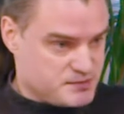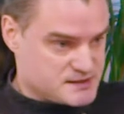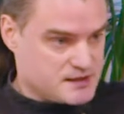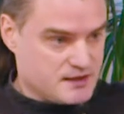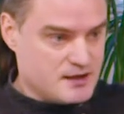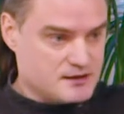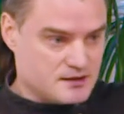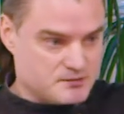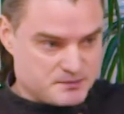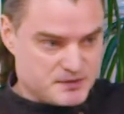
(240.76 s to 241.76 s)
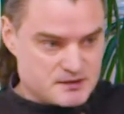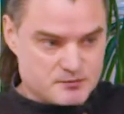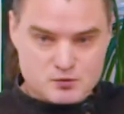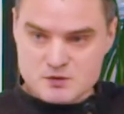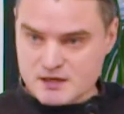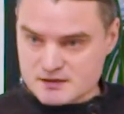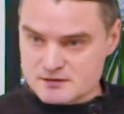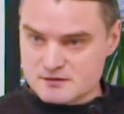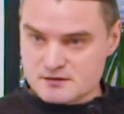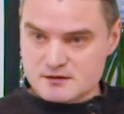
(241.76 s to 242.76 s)
постоять там и
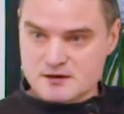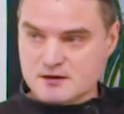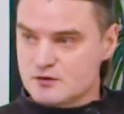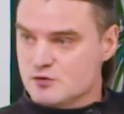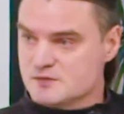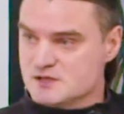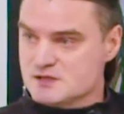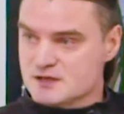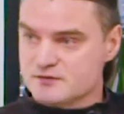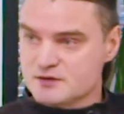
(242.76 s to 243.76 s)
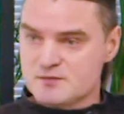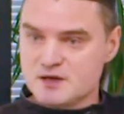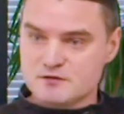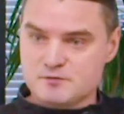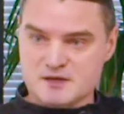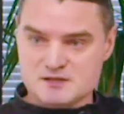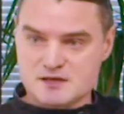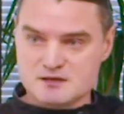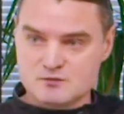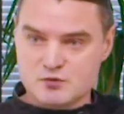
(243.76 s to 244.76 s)
понаблюдать, на каком из этих автоматов
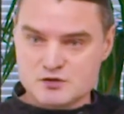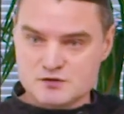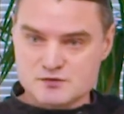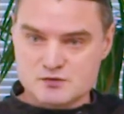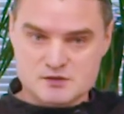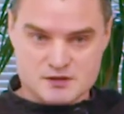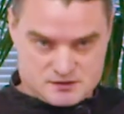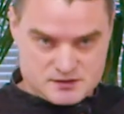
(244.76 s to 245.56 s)
просадят больше всего денег.